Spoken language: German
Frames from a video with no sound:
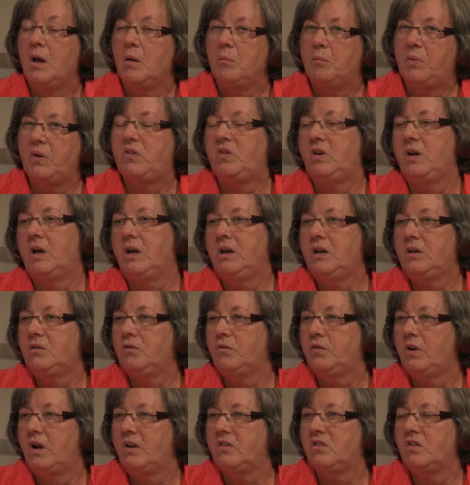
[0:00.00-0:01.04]
Bisher
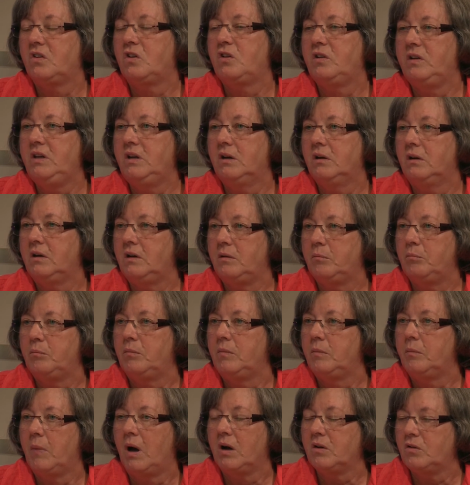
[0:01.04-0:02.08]
jedenfalls ist hier
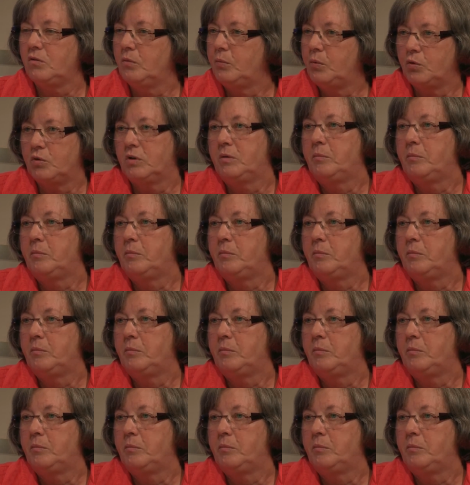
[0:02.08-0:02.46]
in Magdeburg